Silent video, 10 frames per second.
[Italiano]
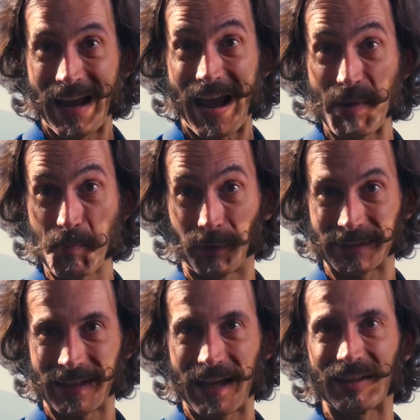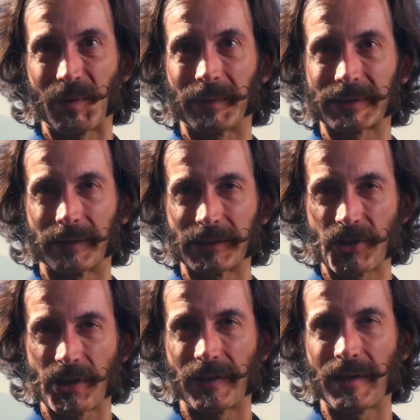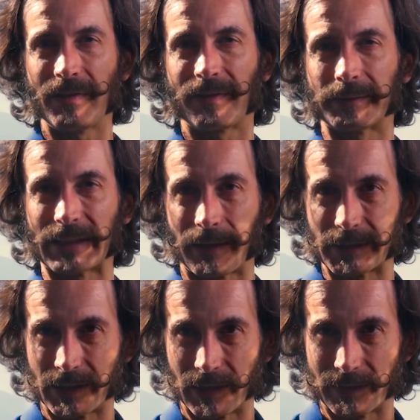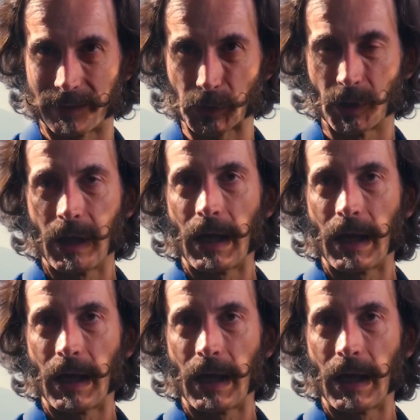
è importante perché riesci ad entrare dentro